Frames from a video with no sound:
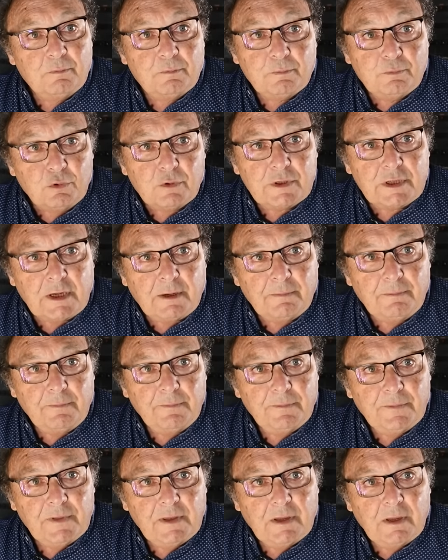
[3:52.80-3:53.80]
pour ça.
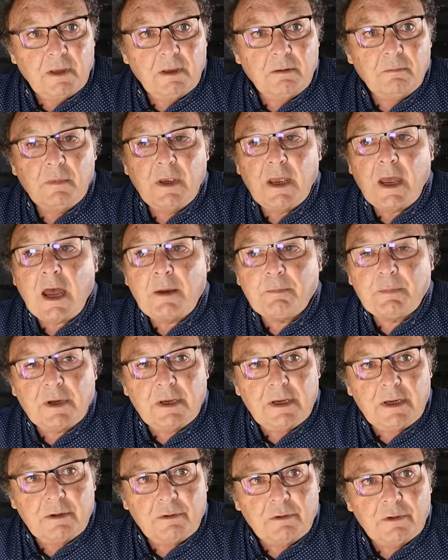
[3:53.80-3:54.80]

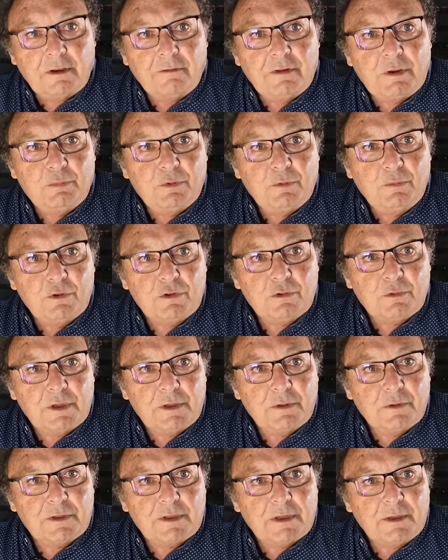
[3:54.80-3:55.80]
Après, on n'avait plus besoin
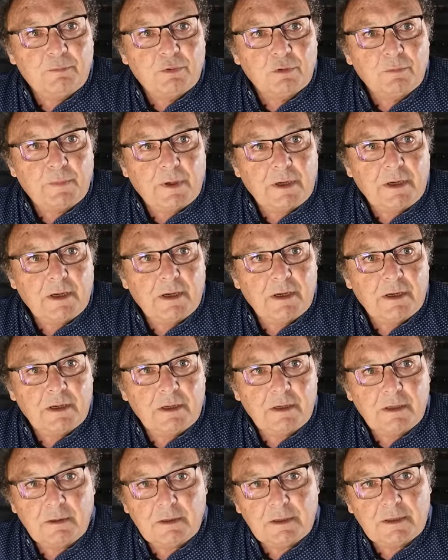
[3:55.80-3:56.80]
de ces pompes,
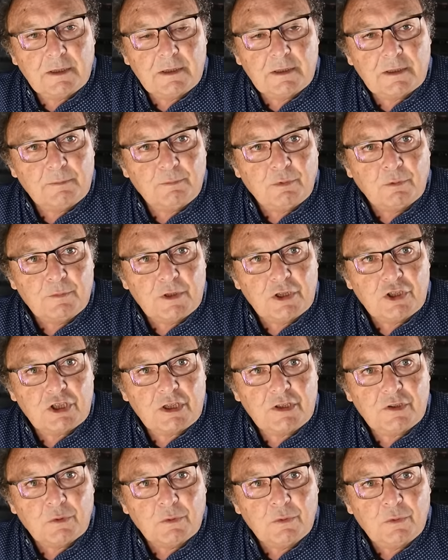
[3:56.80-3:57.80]
ces, pompes
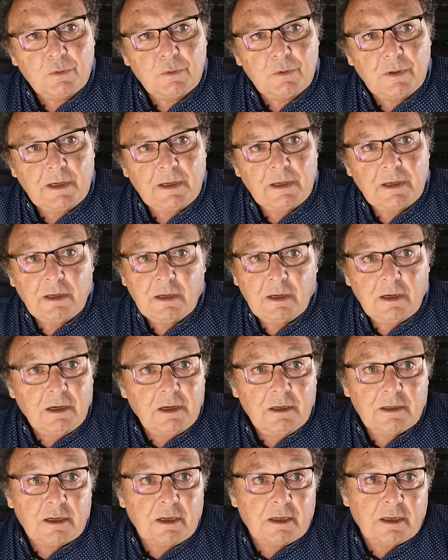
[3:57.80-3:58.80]
d'injection d'eau,
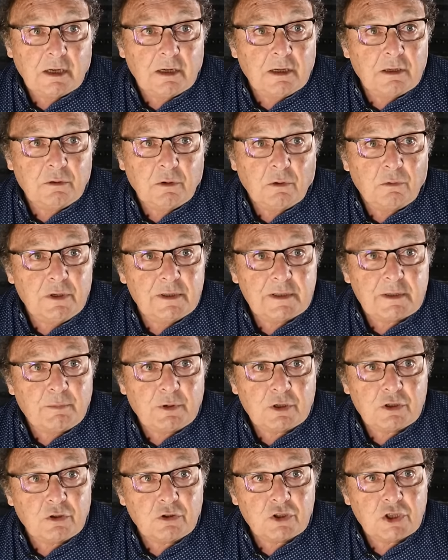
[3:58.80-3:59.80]
les alternateurs, on ne les a pas
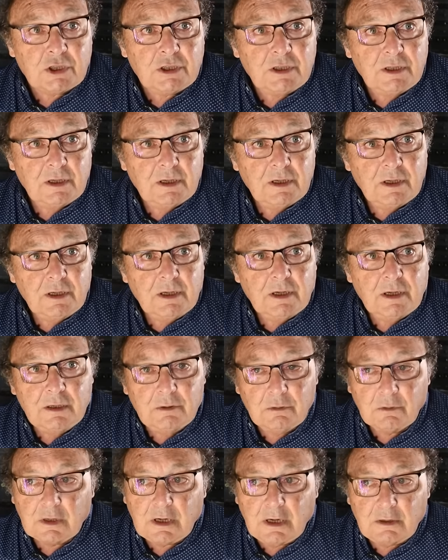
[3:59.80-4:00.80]
changés, et
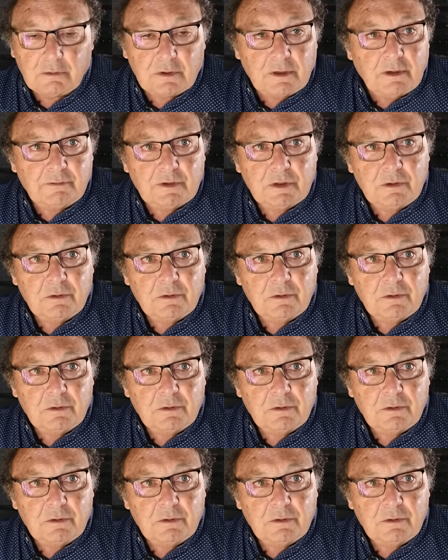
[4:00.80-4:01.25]
donc là, on avait